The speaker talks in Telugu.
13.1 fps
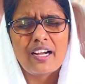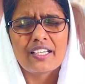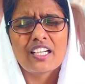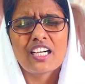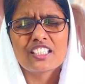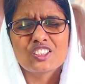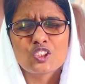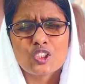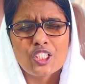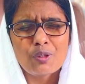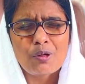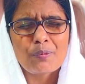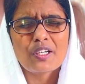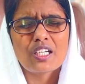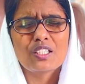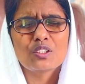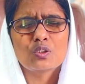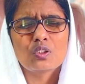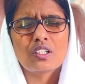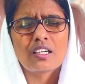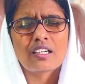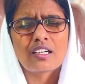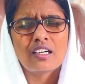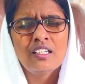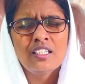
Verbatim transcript: అయ్యా జీవము కలుగును గాక